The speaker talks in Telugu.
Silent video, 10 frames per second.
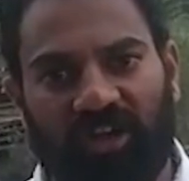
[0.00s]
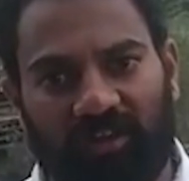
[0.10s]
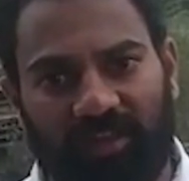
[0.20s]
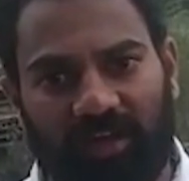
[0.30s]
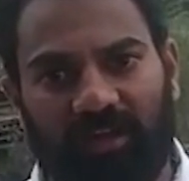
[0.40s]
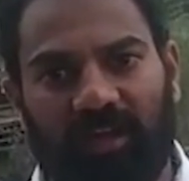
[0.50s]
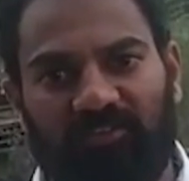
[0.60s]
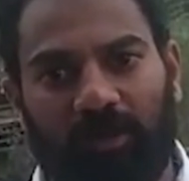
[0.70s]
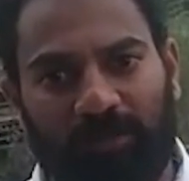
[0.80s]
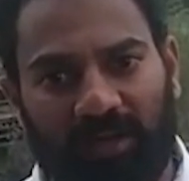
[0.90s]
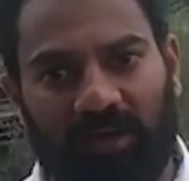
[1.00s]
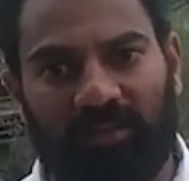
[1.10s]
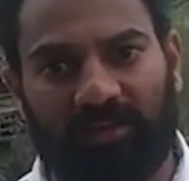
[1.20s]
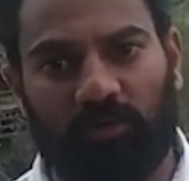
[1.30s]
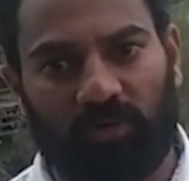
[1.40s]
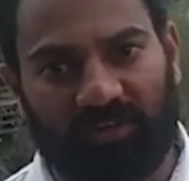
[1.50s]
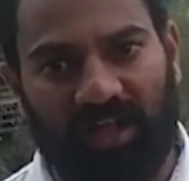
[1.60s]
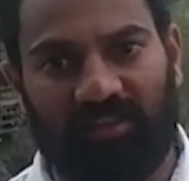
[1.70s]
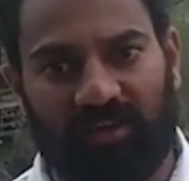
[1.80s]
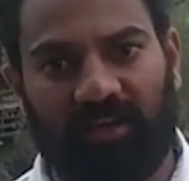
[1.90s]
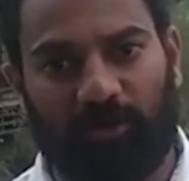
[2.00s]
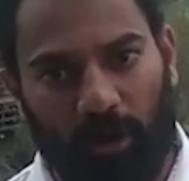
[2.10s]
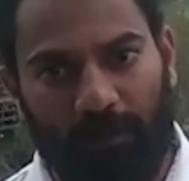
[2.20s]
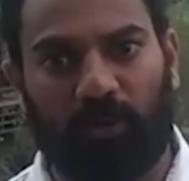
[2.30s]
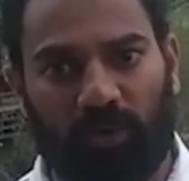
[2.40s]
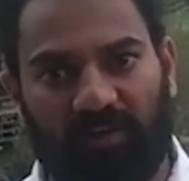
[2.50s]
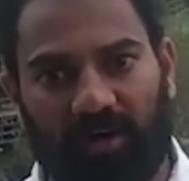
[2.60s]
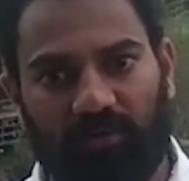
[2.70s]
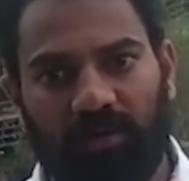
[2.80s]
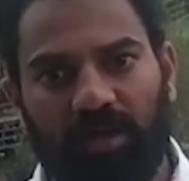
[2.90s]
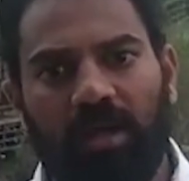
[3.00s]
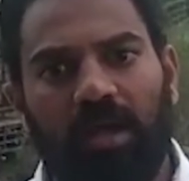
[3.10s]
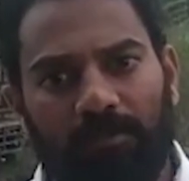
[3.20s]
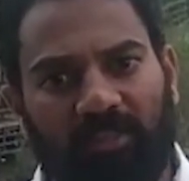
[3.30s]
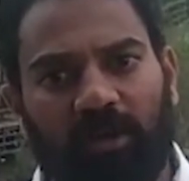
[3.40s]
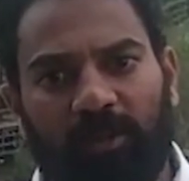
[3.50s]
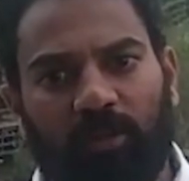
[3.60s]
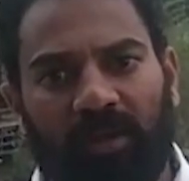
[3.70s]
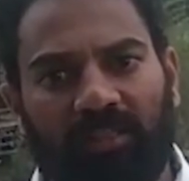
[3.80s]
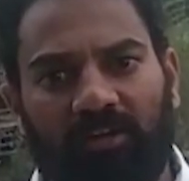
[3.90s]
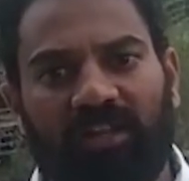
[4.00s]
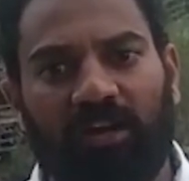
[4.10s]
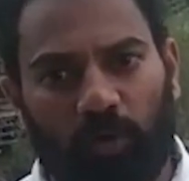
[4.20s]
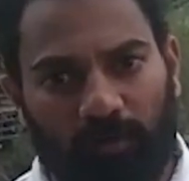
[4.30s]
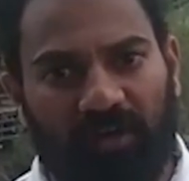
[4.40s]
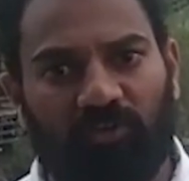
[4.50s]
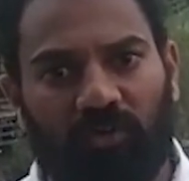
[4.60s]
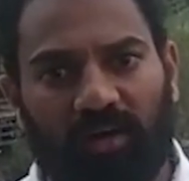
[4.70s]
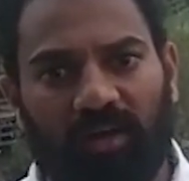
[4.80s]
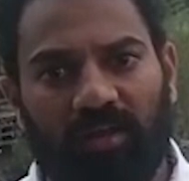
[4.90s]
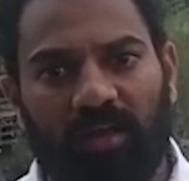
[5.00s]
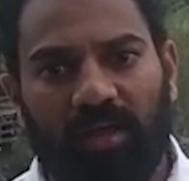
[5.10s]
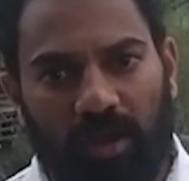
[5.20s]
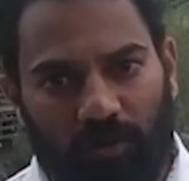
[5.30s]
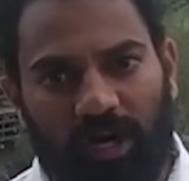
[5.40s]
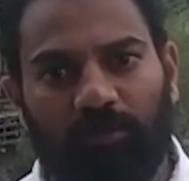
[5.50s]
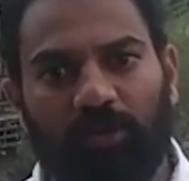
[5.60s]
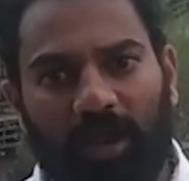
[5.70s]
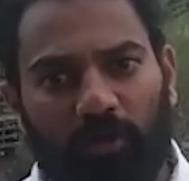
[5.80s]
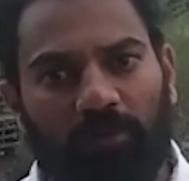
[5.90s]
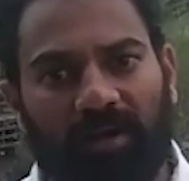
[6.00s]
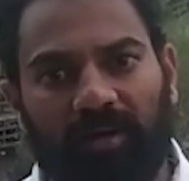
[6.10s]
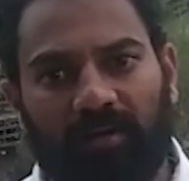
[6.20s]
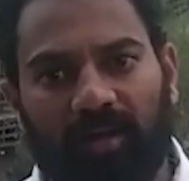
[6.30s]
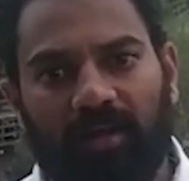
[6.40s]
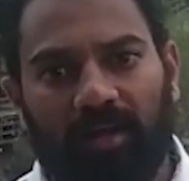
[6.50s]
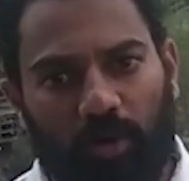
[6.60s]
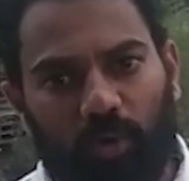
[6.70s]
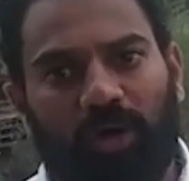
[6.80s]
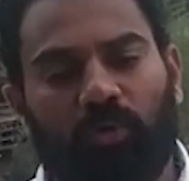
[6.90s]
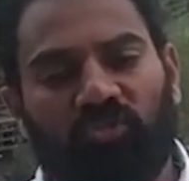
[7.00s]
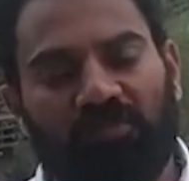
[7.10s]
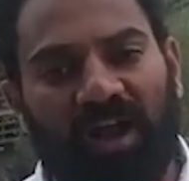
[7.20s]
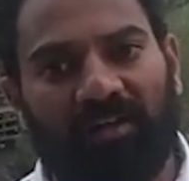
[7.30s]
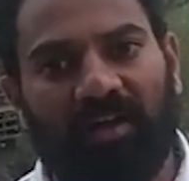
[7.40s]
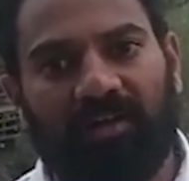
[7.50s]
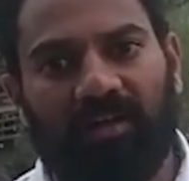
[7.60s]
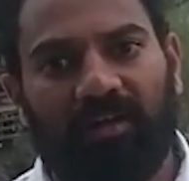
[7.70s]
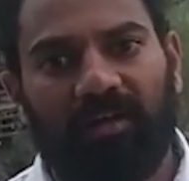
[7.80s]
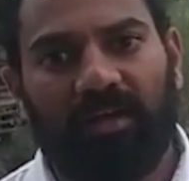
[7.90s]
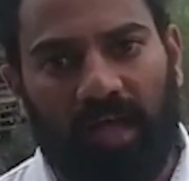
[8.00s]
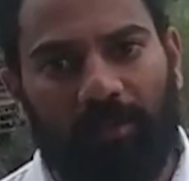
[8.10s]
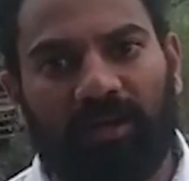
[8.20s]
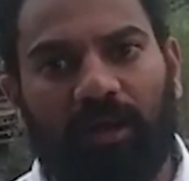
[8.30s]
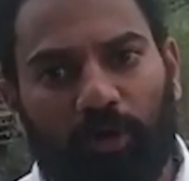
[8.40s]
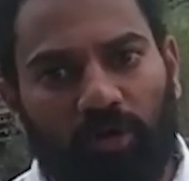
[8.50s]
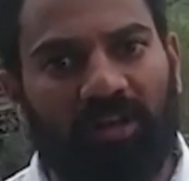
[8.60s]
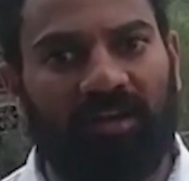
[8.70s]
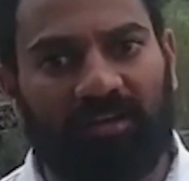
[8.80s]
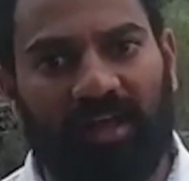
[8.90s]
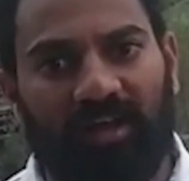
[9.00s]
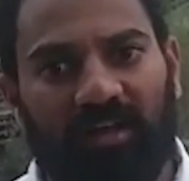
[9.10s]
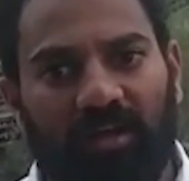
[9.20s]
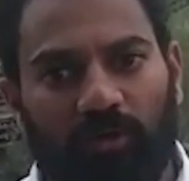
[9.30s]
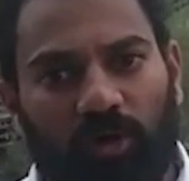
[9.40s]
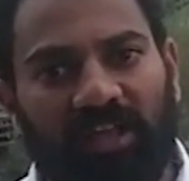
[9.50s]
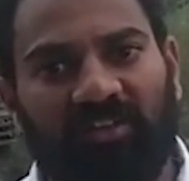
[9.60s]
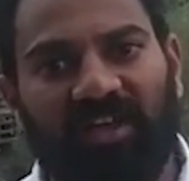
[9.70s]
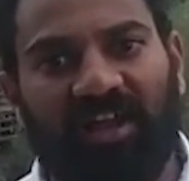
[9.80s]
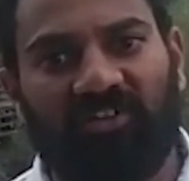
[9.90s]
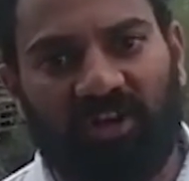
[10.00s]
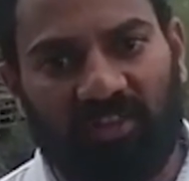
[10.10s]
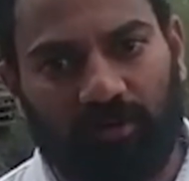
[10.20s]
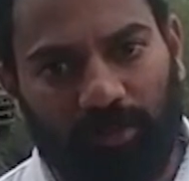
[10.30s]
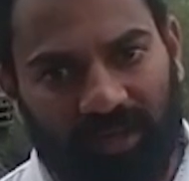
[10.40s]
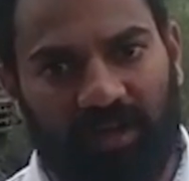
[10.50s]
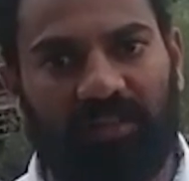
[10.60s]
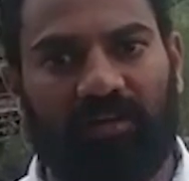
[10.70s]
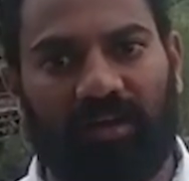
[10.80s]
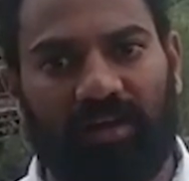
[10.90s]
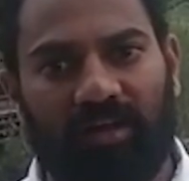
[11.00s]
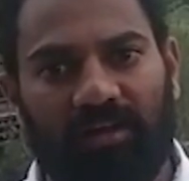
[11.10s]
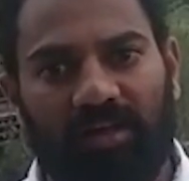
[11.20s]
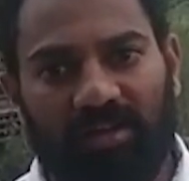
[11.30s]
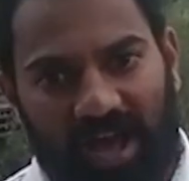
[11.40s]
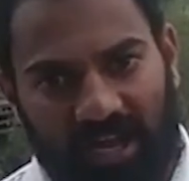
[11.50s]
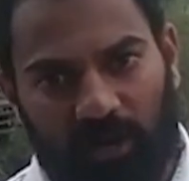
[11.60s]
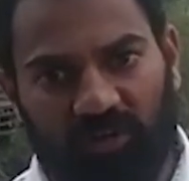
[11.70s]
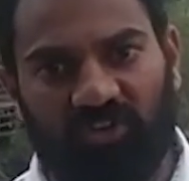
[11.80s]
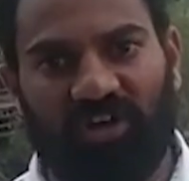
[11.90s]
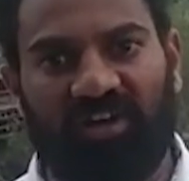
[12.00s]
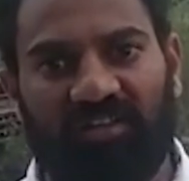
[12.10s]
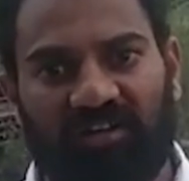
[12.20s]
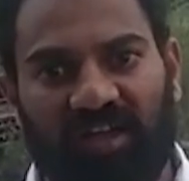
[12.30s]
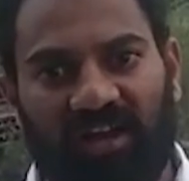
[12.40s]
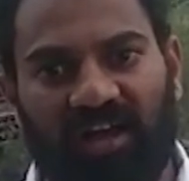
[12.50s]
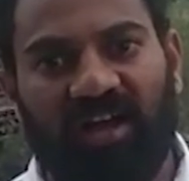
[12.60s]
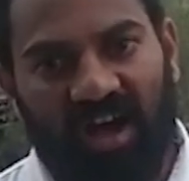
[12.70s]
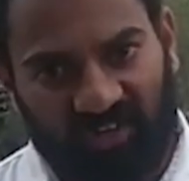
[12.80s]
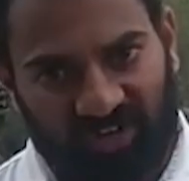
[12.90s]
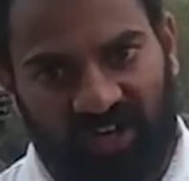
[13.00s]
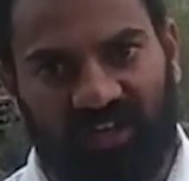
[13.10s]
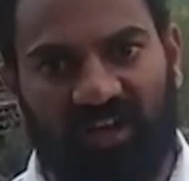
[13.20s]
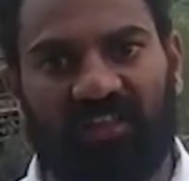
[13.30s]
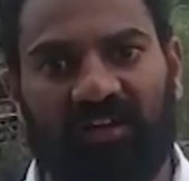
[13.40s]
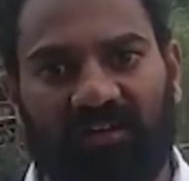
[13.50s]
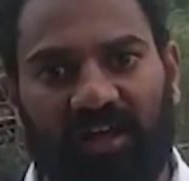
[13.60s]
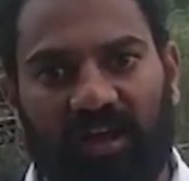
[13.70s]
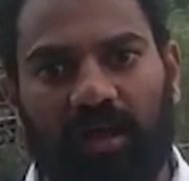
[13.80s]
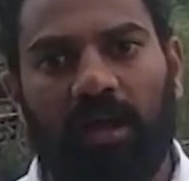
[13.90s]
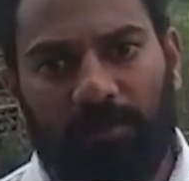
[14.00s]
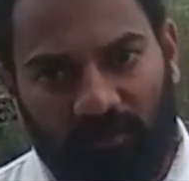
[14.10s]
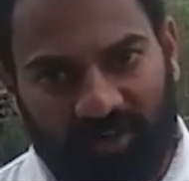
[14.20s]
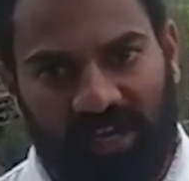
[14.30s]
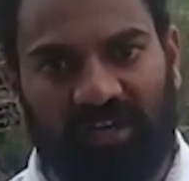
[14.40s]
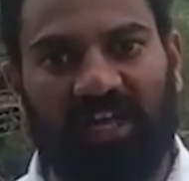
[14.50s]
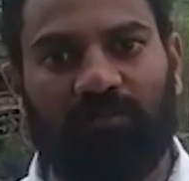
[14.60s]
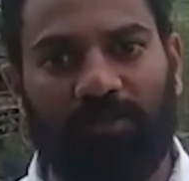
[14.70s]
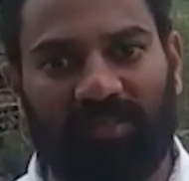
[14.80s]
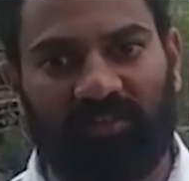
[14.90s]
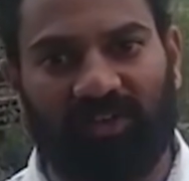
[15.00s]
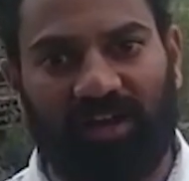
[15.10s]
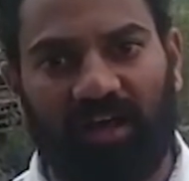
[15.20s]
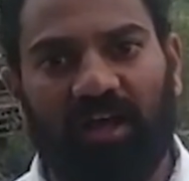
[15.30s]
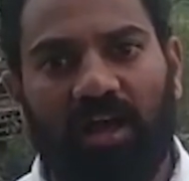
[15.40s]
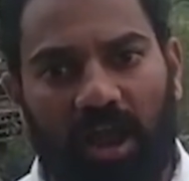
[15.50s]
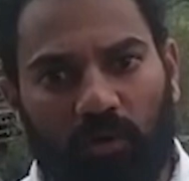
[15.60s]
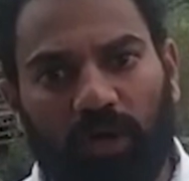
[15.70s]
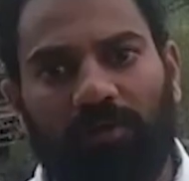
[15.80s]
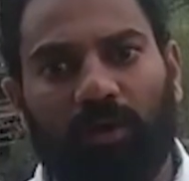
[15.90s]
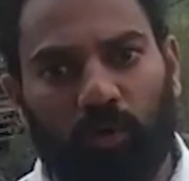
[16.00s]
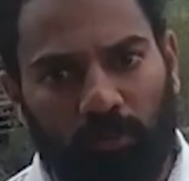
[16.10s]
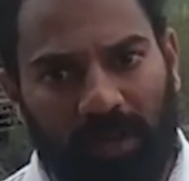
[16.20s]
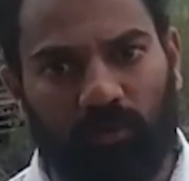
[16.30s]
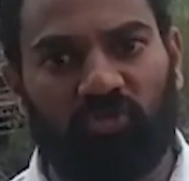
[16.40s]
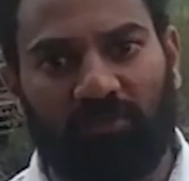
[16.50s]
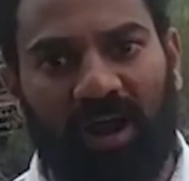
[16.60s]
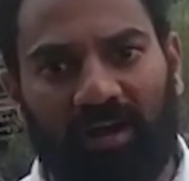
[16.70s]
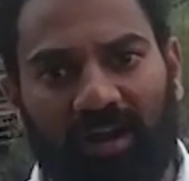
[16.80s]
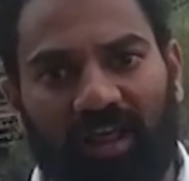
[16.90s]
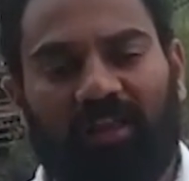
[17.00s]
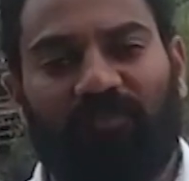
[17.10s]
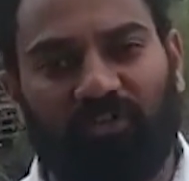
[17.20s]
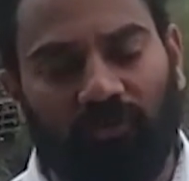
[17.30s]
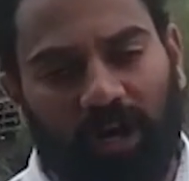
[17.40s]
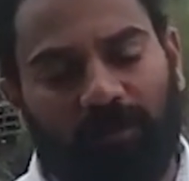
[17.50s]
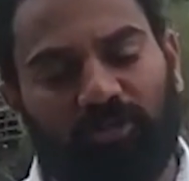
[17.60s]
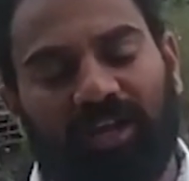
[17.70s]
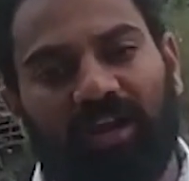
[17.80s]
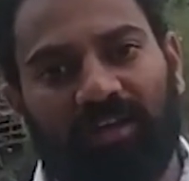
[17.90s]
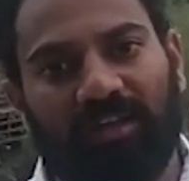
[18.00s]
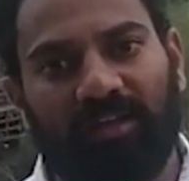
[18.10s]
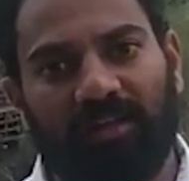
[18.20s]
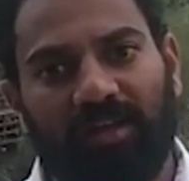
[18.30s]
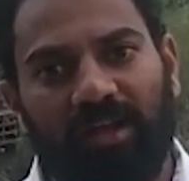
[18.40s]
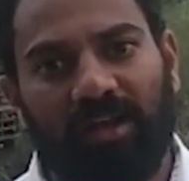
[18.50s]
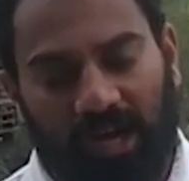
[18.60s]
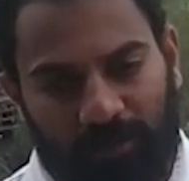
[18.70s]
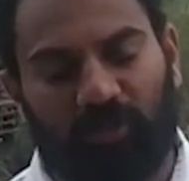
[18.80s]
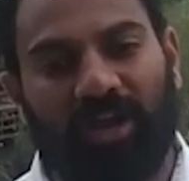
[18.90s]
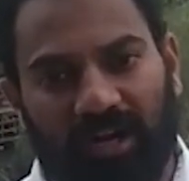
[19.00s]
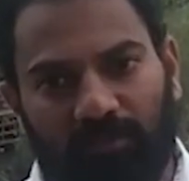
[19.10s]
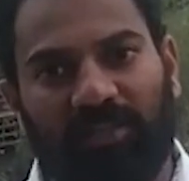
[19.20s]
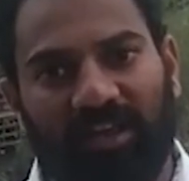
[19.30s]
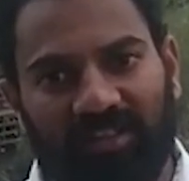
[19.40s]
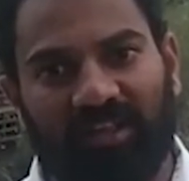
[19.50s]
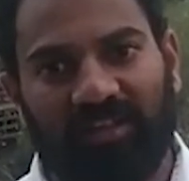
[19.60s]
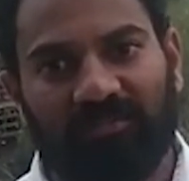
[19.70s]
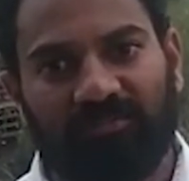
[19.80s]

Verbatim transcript: ఇష్టానుసారంగా చీప్ లిక్కర్లు దాగి గుట్కాలు తిని ఇంట్లో పడుకునేవాడు మంత్రి పదవి అయిన తర్వాత ఎవడు పట్టించుకోవట్లా ఎవడాడు ముందు మైకులు పెట్టట్లా ఎవడు వాడి గురించి మాట్లాడట్లా కాబట్టి ఎవరో ఒకరు తిట్టాలా రోజు ఏం చేయాలా చంద్రబాబు నాయుడు గారిని తిట్టాలా నారా లోకేష్ గారిని తిట్టాలా అచ్చనాయుడు గారిని తిట్టాలా పవన్ కళ్యాణ్ గారిని విమర్శించాలా లేకుంటే వాళ్ళ కుటుంబాల గురించి మాట్లాడాలి అసలు ఫస్ట్ వీడి బ్రతికేంటి వీడి బ్రతికి ఎక్కడ మొదలైంది